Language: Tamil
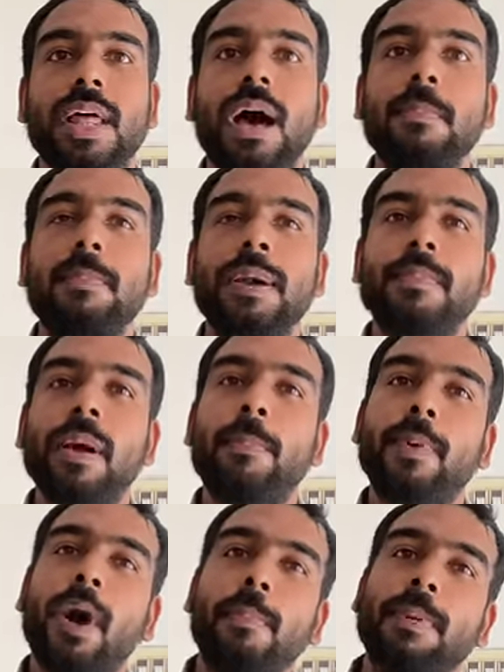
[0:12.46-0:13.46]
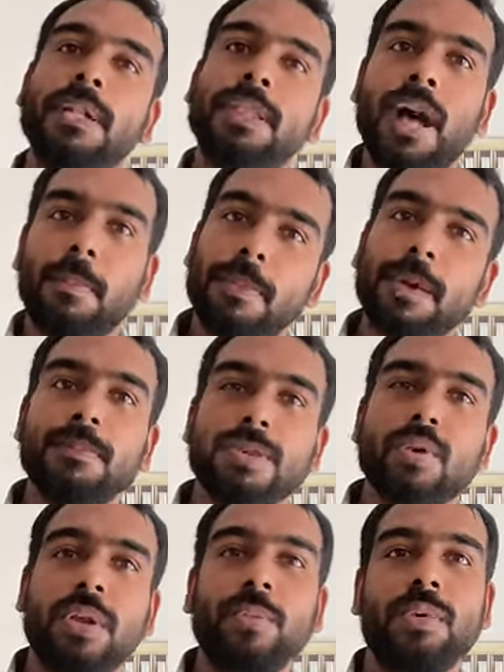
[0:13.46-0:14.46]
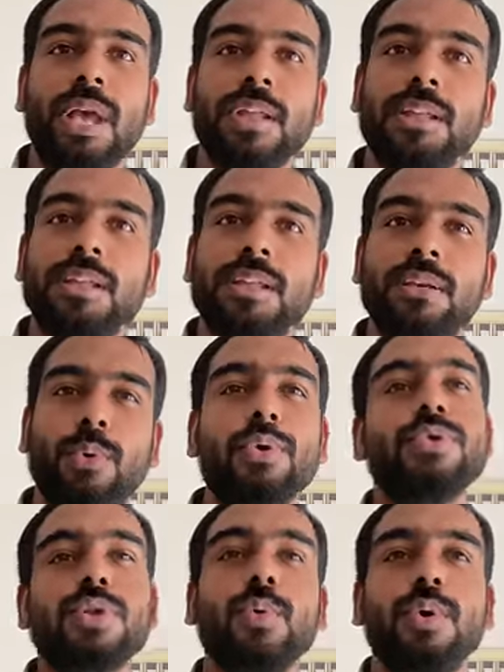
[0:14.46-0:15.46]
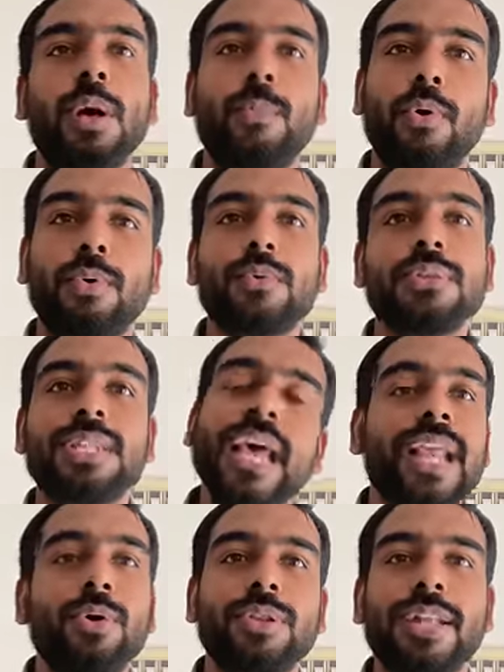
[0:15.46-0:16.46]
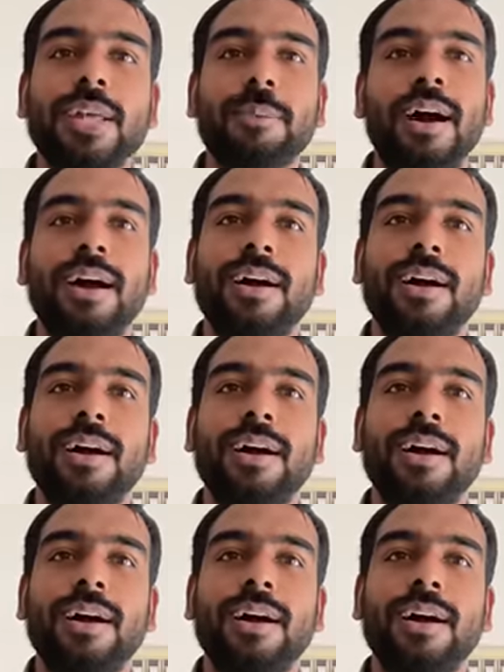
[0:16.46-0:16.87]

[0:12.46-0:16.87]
தாம்பரம்னா ப்ராப்பர் தாம்பரம்னு சொல்ல முடியாது கொஞ்சம் உள்ள போகணும் சேலையூர் தெரியுமா